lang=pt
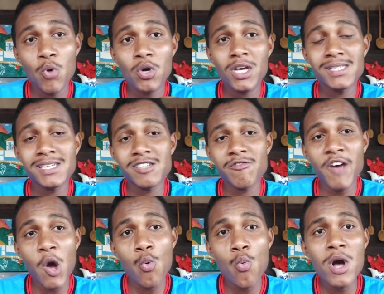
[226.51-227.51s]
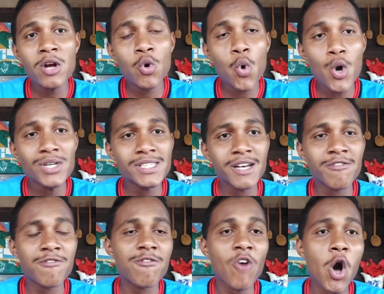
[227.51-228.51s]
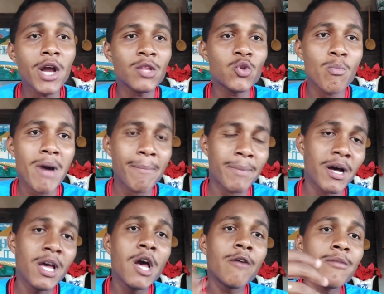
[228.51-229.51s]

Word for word: porque se tiver alguma coisa fora do mapa,